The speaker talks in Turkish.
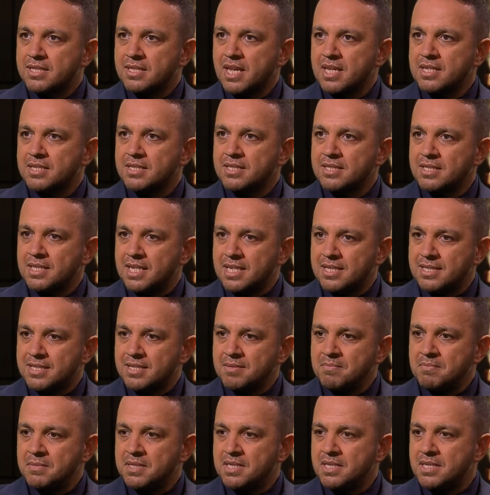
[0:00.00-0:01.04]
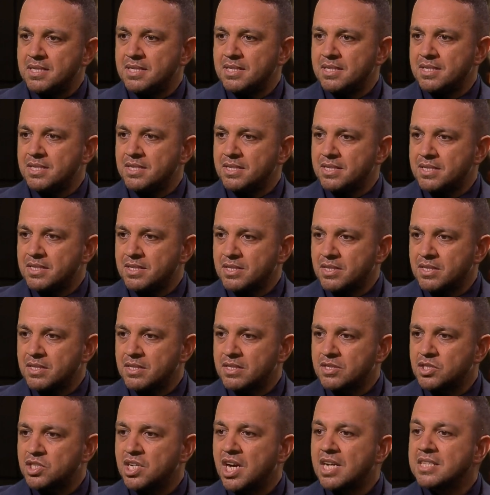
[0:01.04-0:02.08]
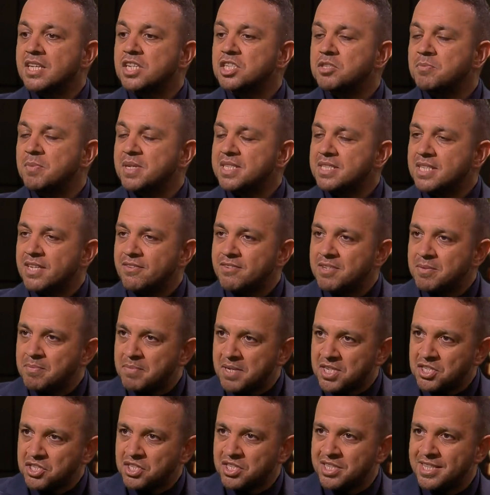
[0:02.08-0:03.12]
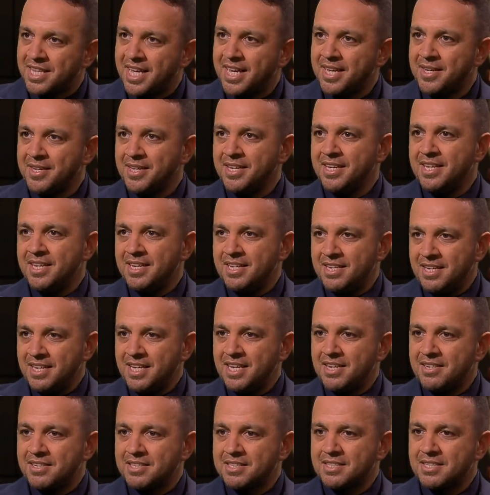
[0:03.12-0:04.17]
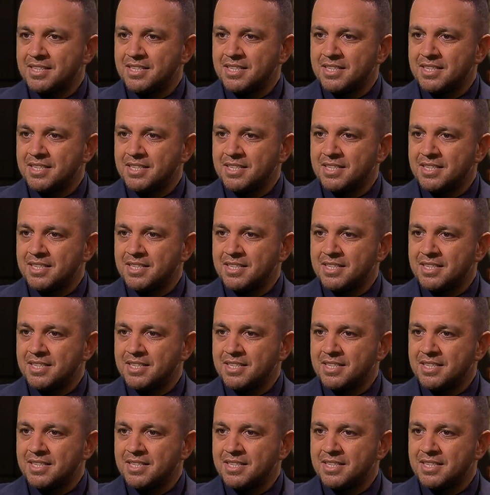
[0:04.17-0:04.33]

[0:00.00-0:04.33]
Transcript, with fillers: lisans tezim e, Çağdaş Meslevi'nin peşinde. Ha tamam şu. Evet.